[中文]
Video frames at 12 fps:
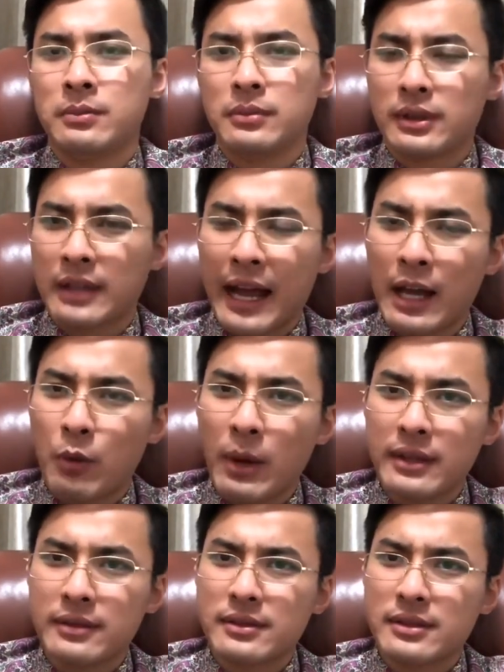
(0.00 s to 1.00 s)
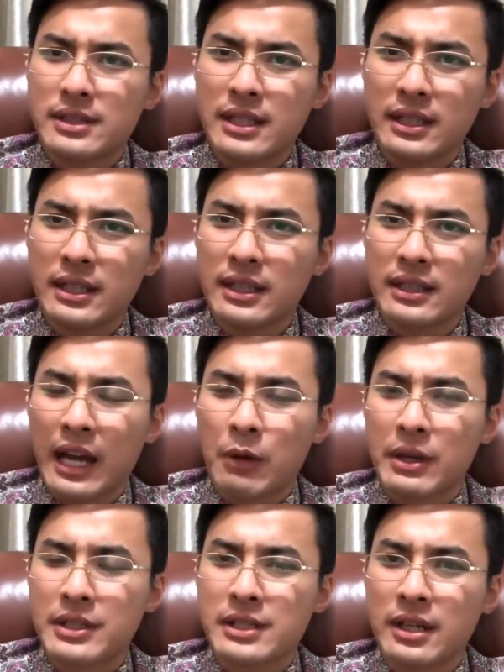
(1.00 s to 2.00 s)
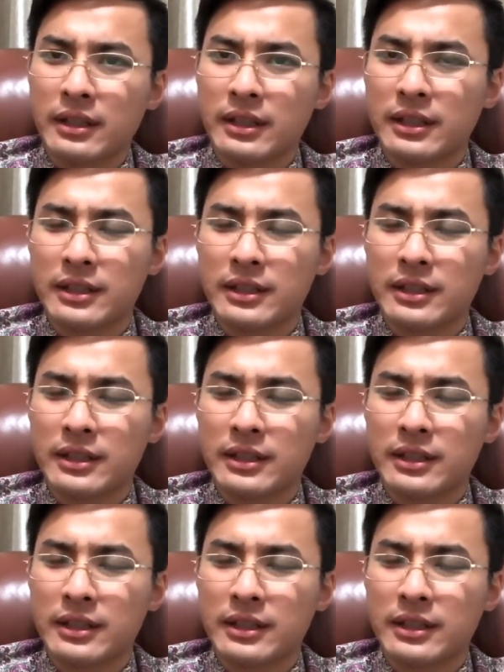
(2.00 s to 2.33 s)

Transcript: 台湾今天的台湾像一个